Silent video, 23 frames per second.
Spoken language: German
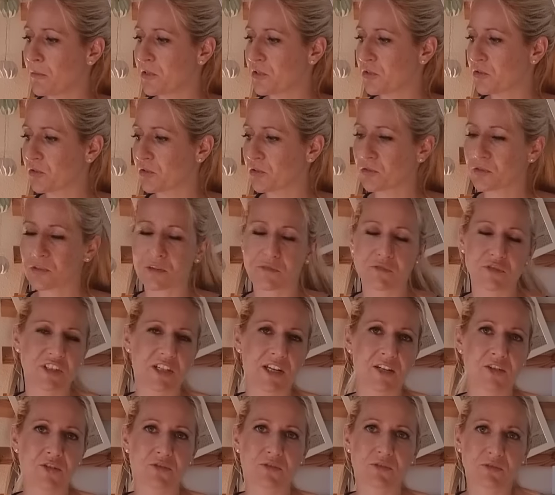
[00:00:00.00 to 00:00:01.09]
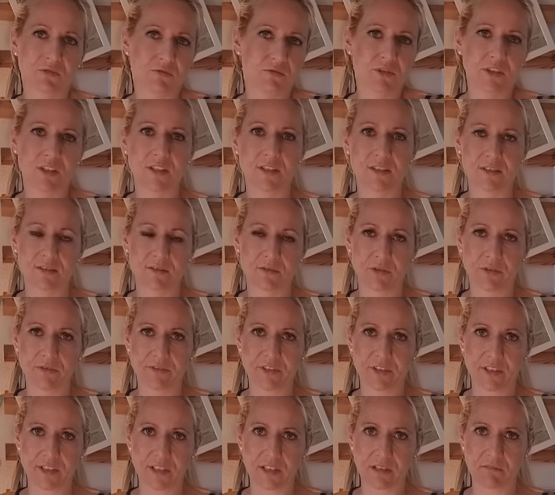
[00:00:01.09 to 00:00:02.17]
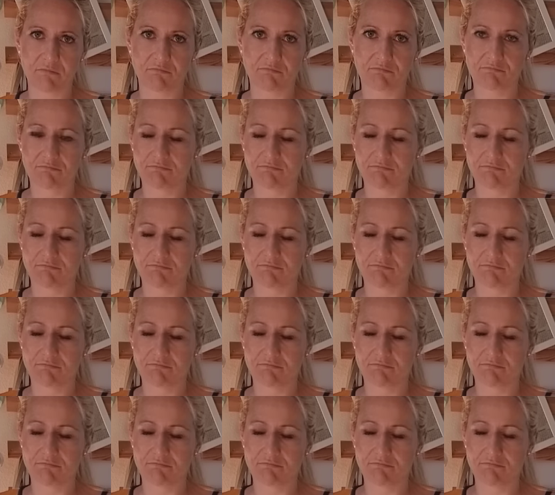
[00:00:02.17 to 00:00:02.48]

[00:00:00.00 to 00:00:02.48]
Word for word: Pommes drücken und auf Start drücken und jetzt läuft das Ding.